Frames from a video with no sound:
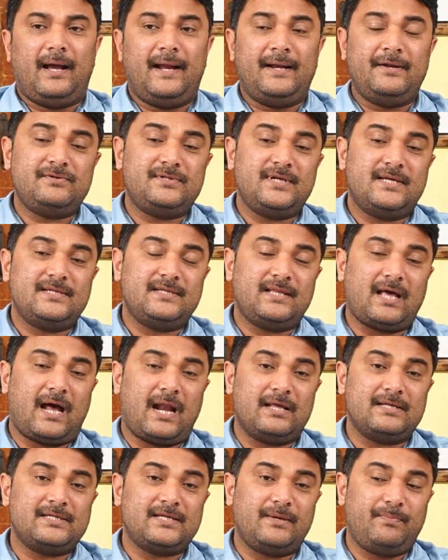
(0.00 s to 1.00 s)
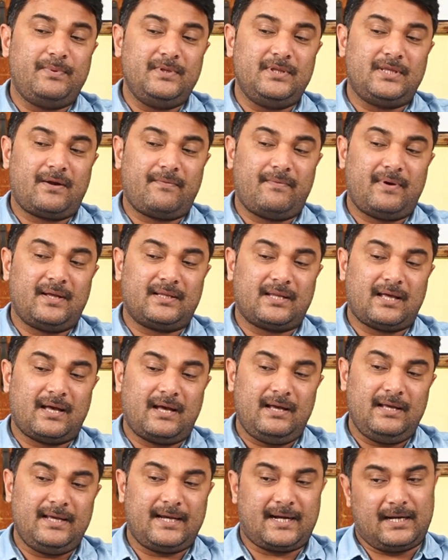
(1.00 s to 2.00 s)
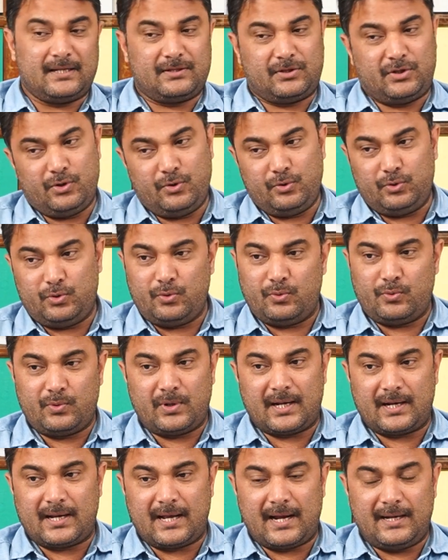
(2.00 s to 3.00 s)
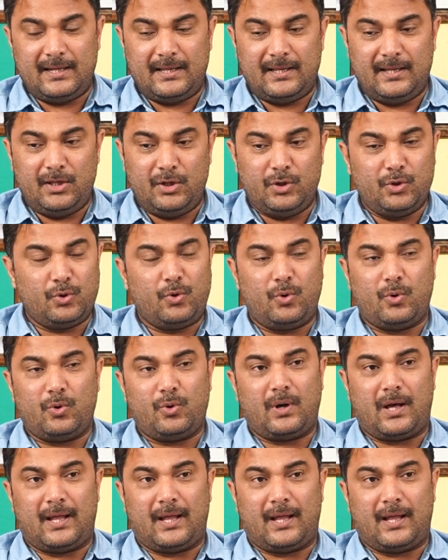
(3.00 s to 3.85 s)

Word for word: అనౌన్స్ చేసింది అలా చెప్పిన తర్వాత ఇక్కడ తిరుగుతూ ఉన్నారు కానీ ఎందుకో